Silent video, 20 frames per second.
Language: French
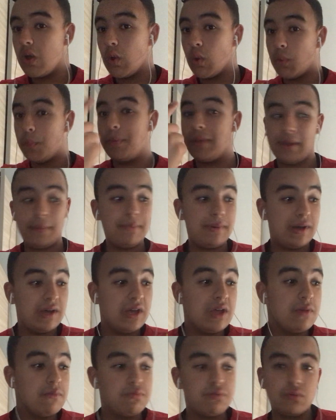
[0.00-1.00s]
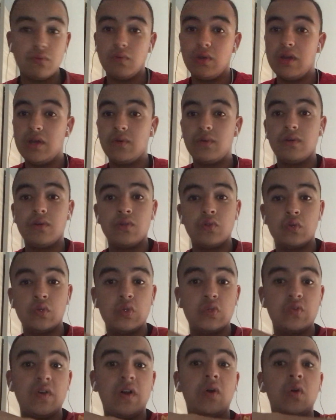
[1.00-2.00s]
On perd pas pour ouais, de
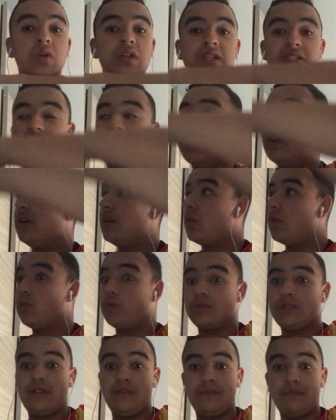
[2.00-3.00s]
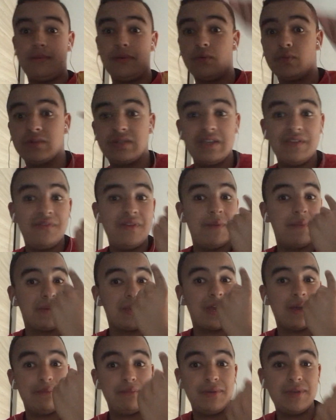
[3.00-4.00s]
se faire On s'est, on s'est fait
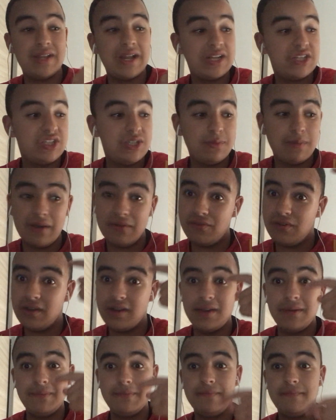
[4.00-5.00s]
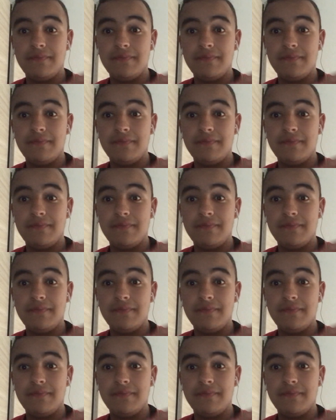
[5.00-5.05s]
pris un penalty, bah voilà.